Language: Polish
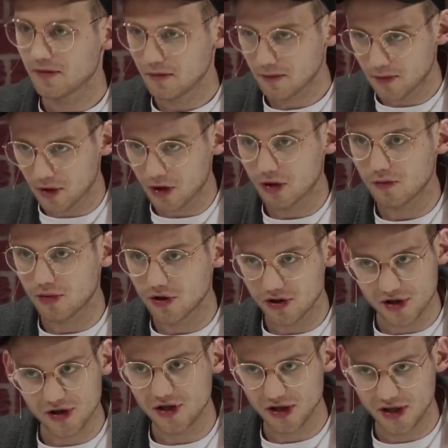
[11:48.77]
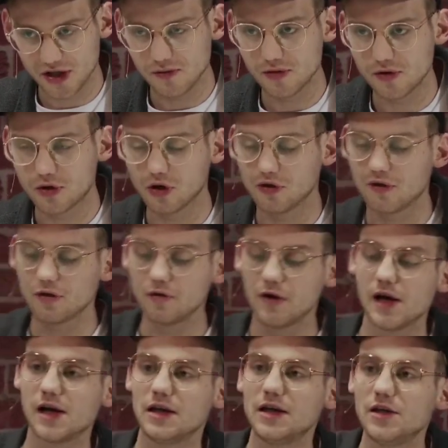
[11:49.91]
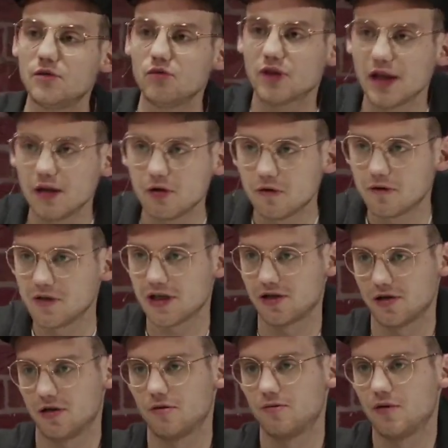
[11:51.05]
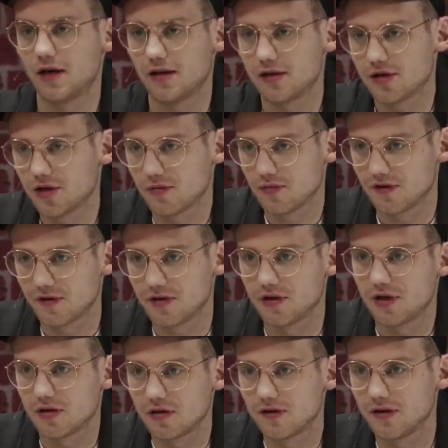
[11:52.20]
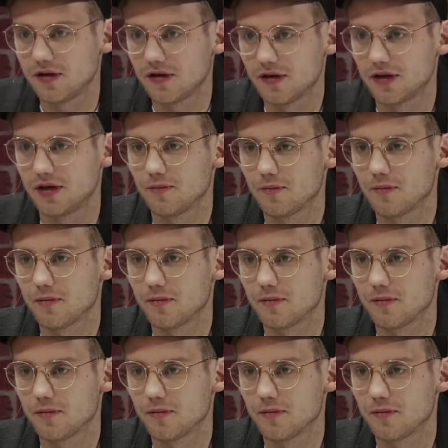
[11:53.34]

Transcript: bo bronisz tych niby uchodźców i tutaj również opowiadasz się po stronie rosyjskiej.